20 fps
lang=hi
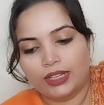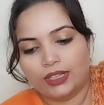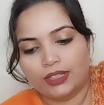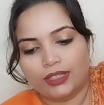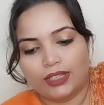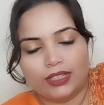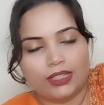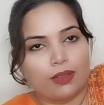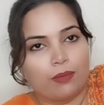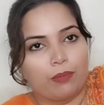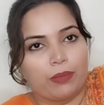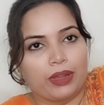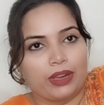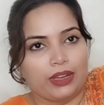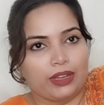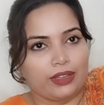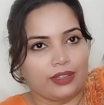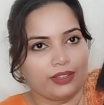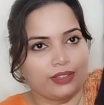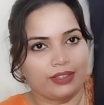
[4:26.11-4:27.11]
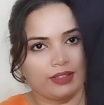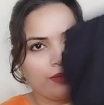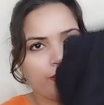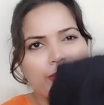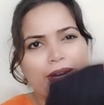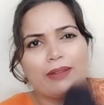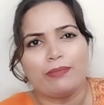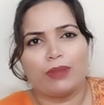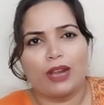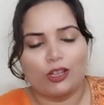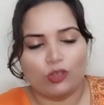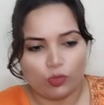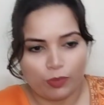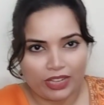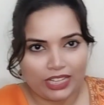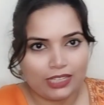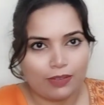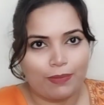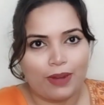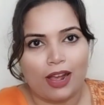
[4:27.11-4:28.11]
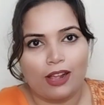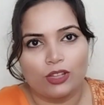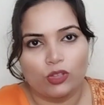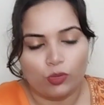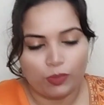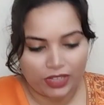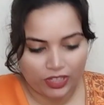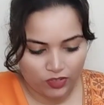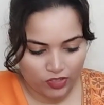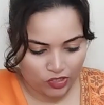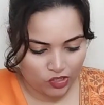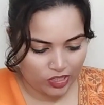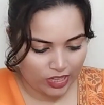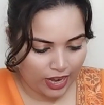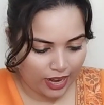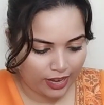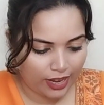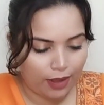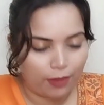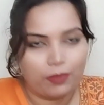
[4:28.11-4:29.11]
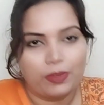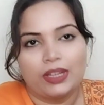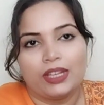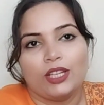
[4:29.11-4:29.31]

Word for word: ये सिंपल है पैंट प्लाजो मैंने इसे प्लाजो में स्टिच कराया आप